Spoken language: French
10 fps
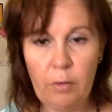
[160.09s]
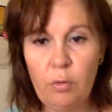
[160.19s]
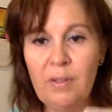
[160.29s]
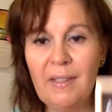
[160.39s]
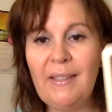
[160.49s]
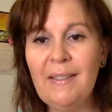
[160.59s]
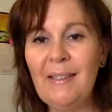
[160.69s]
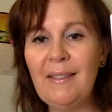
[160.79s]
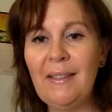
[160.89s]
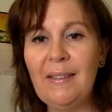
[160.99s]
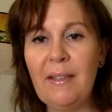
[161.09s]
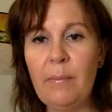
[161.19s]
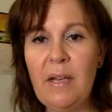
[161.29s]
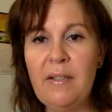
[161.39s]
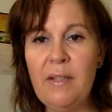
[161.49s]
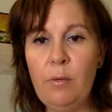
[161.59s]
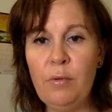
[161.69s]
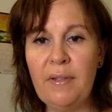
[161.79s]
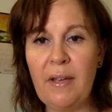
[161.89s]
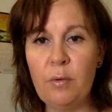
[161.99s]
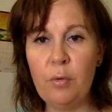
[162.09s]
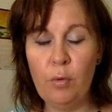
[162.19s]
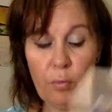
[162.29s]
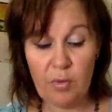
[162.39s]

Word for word: de très très très très belles illustrations.